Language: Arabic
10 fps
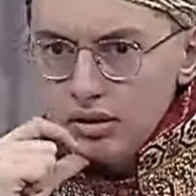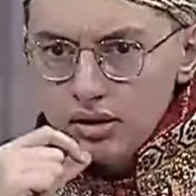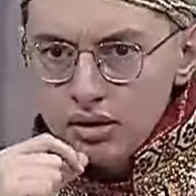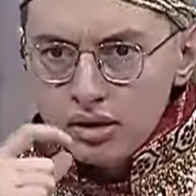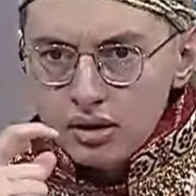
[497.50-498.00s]
لا
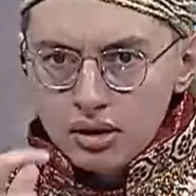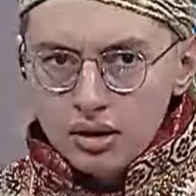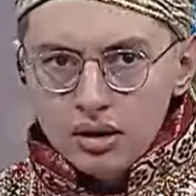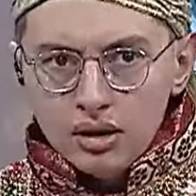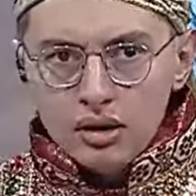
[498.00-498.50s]
حول ولا
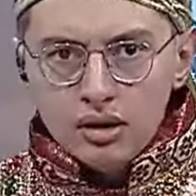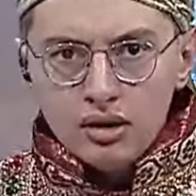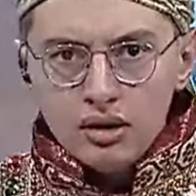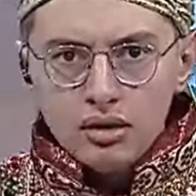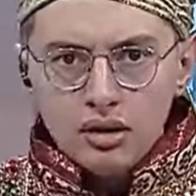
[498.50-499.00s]
قوة
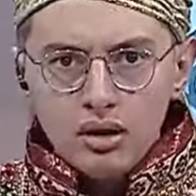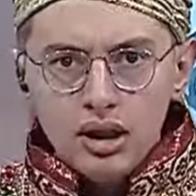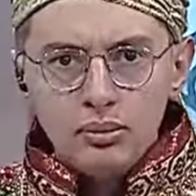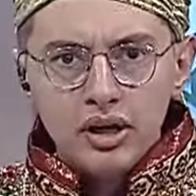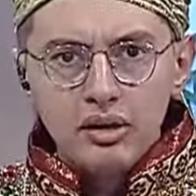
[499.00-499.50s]
إلا بالله
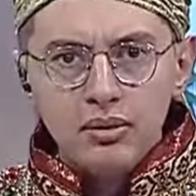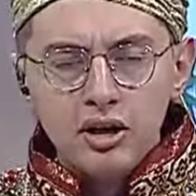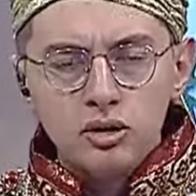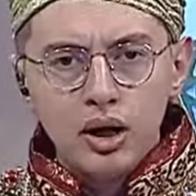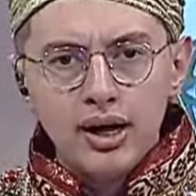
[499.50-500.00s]
لما
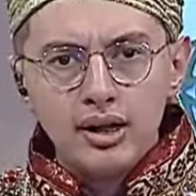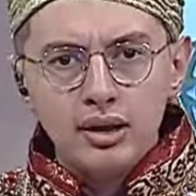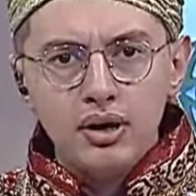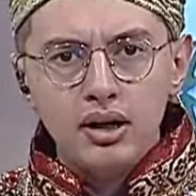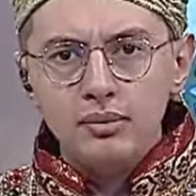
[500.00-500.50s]
لما يا سعاد
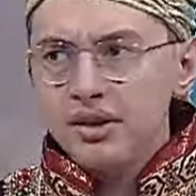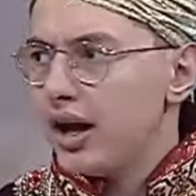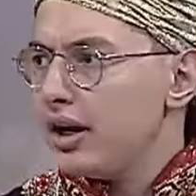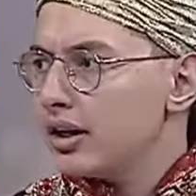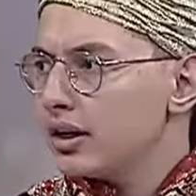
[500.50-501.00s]
لما لما
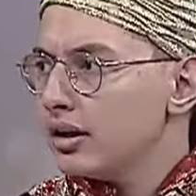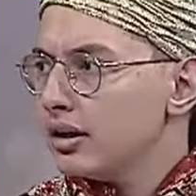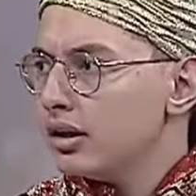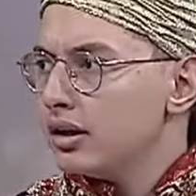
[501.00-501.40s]
ذلك